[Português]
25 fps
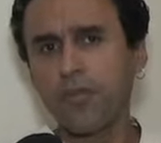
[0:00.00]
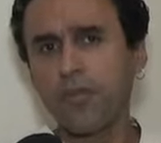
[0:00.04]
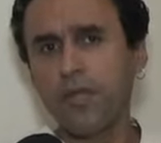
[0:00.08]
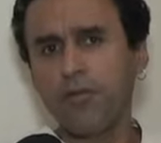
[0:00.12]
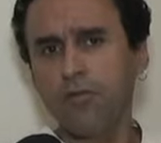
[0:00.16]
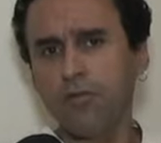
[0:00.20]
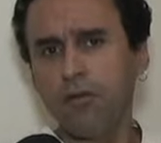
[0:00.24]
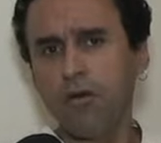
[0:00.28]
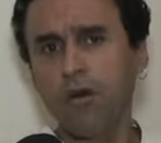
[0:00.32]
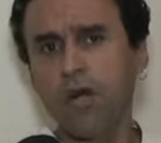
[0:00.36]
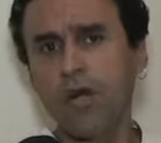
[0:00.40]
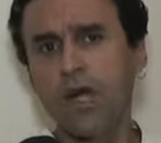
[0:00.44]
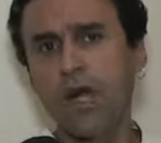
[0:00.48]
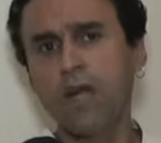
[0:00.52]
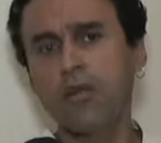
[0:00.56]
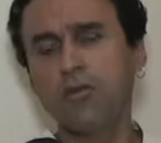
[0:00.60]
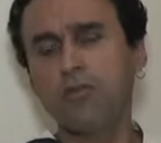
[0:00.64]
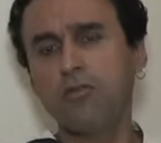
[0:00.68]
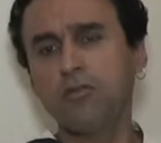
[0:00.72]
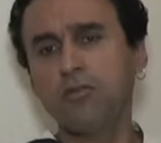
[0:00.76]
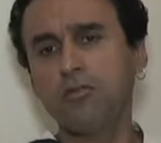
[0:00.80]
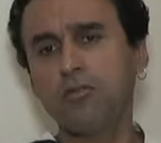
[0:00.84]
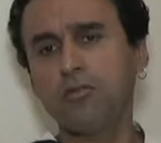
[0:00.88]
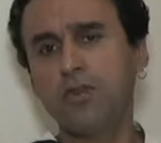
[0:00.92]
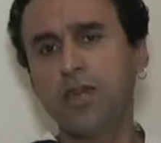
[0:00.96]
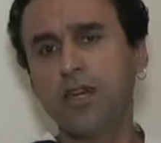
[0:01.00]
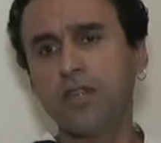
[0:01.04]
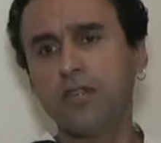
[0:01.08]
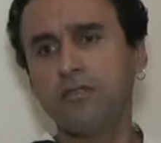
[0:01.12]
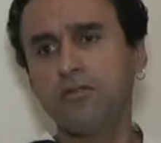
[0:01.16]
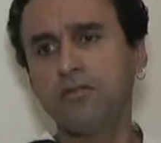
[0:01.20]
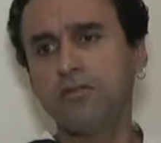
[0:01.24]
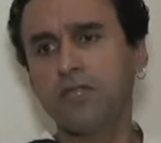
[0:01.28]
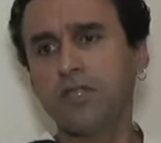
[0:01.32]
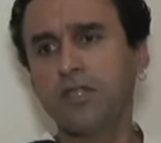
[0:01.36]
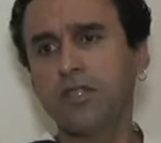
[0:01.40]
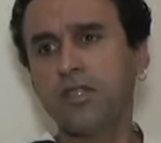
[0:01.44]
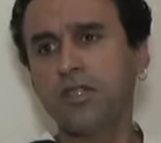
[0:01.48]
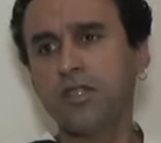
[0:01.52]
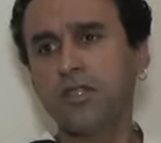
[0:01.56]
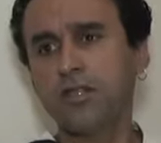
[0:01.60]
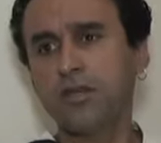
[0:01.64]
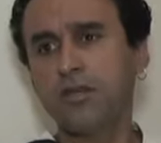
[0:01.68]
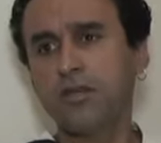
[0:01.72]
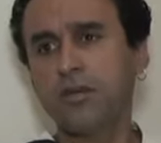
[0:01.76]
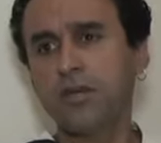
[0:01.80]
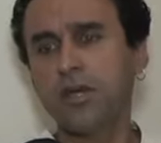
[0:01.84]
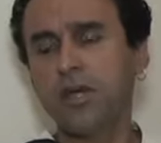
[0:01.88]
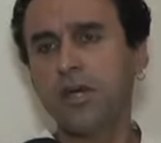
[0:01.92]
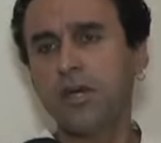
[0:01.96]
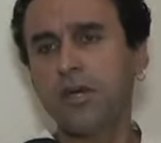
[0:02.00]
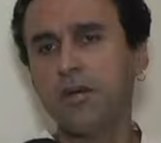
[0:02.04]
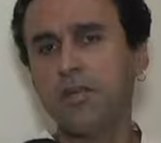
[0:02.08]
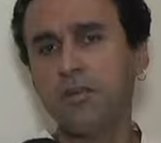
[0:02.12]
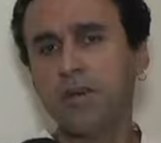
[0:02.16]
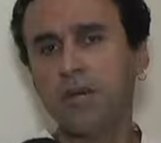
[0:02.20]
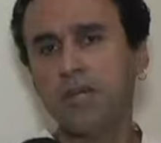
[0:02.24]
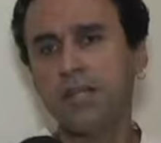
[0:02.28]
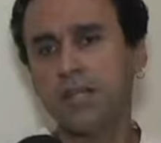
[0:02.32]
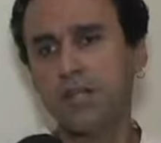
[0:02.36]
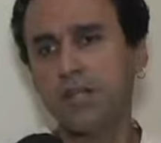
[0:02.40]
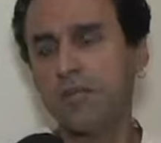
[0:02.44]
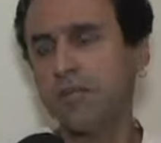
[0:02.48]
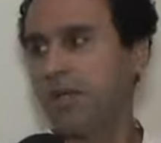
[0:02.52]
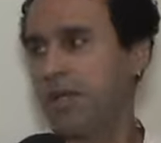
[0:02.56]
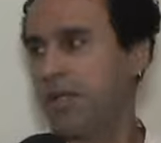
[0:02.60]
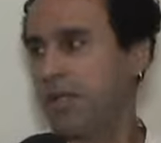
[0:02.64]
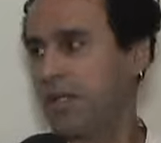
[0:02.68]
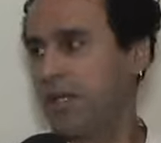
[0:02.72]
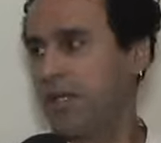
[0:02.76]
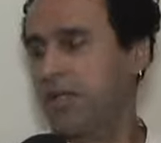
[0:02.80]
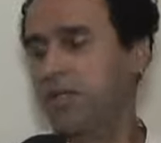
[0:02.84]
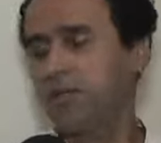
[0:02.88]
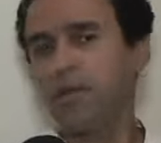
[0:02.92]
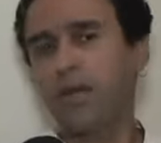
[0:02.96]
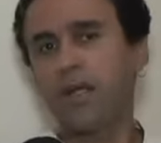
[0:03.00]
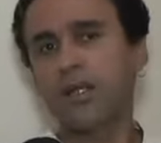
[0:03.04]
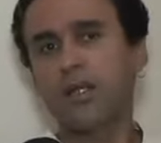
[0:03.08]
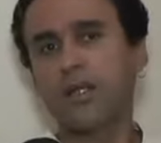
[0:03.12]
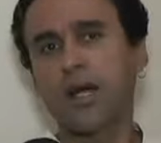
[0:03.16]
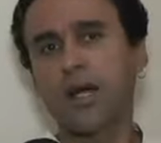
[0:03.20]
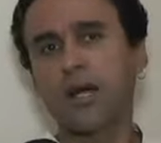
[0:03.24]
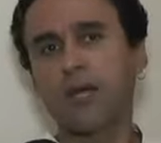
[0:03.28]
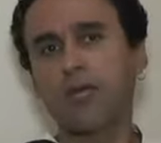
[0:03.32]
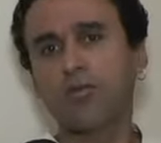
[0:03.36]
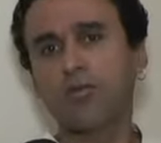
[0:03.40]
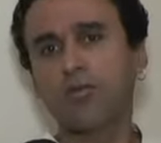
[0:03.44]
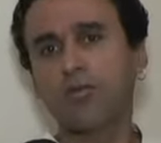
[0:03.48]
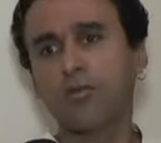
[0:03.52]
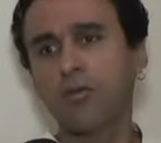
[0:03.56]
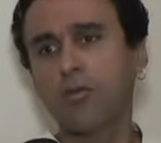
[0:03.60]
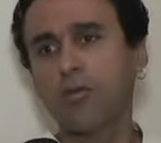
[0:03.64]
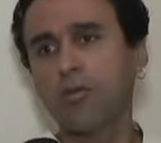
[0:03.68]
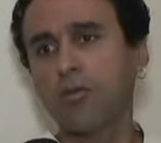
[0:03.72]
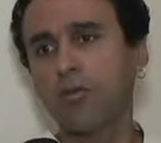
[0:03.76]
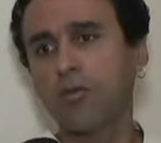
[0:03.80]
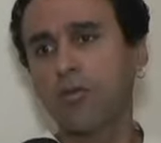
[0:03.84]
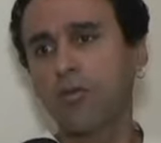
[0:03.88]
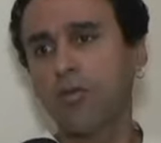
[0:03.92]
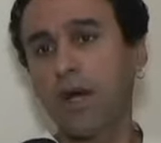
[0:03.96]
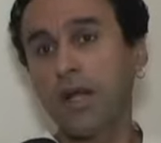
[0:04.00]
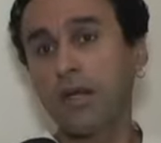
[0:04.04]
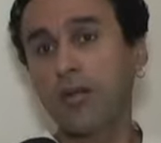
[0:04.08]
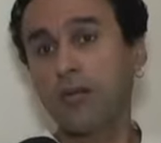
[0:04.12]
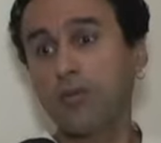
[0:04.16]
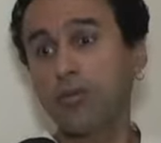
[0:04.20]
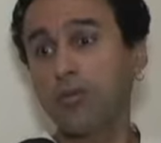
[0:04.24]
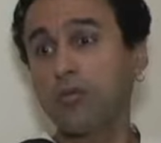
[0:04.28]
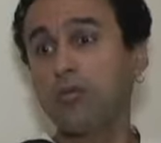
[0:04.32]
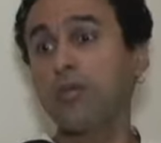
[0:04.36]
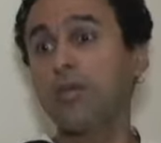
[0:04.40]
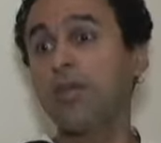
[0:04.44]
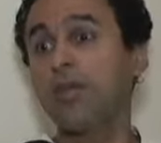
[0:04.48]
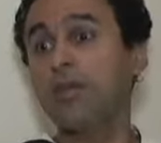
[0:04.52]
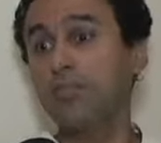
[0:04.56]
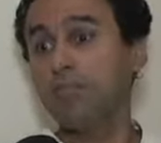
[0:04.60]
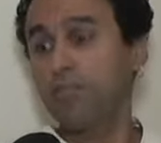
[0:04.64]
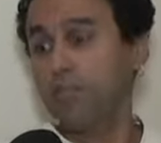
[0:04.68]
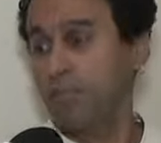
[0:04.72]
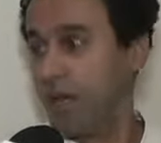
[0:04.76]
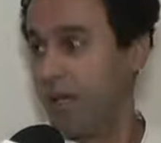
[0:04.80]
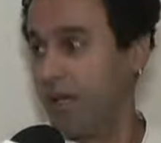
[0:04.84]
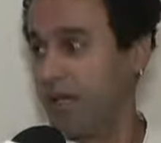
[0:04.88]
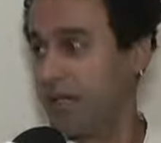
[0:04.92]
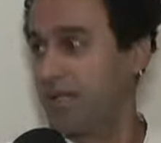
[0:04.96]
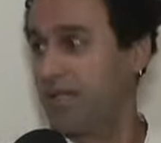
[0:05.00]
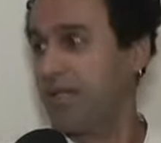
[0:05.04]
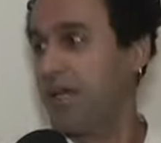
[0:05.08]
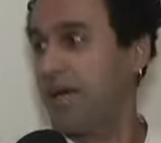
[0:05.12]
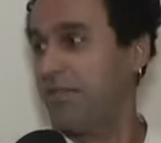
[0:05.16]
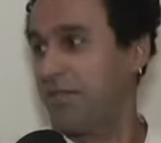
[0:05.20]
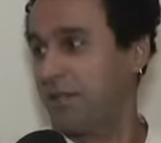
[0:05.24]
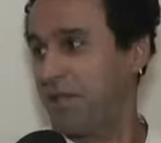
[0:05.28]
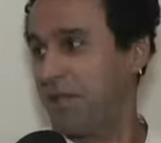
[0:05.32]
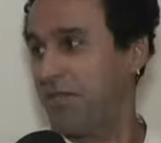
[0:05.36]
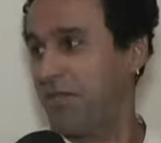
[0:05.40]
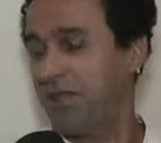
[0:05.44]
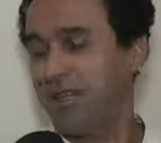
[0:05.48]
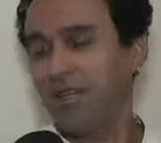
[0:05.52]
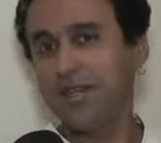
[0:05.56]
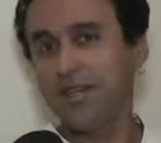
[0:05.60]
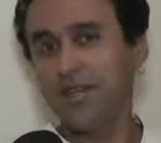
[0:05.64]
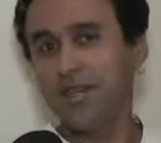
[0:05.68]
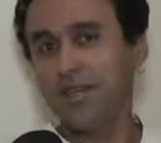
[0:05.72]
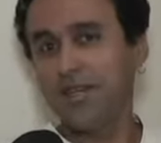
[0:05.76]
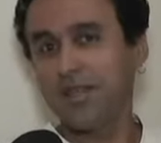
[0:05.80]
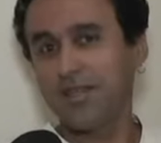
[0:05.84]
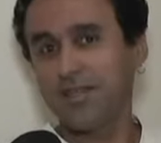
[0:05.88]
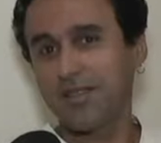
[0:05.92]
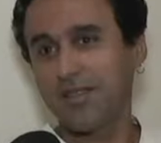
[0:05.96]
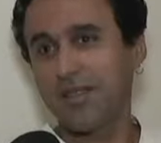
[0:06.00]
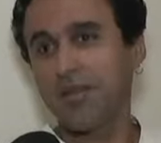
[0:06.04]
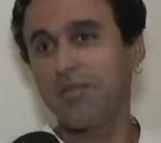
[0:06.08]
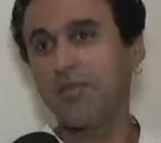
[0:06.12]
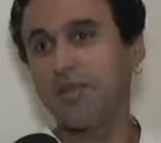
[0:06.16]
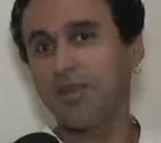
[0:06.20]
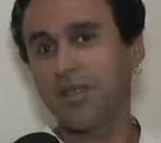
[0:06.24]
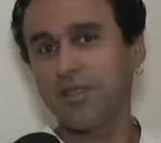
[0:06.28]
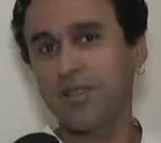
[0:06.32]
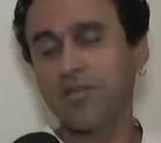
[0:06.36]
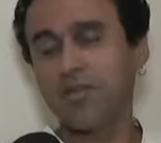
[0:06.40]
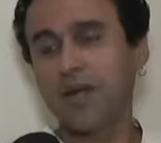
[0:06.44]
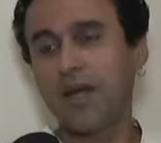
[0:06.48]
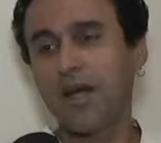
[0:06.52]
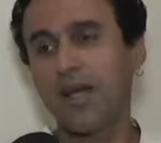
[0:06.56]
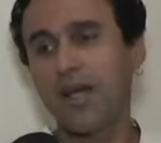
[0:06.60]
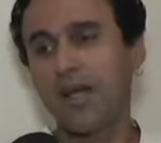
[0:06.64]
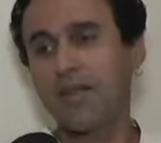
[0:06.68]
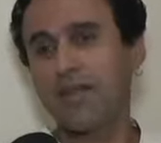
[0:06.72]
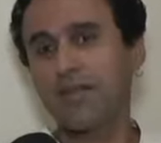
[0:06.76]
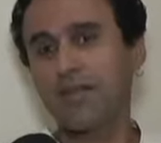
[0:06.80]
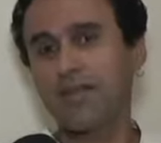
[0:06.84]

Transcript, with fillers: focado no universo infantil, mas também tem espetáculos para o público adulto que recebe também criança, que é o grande barato.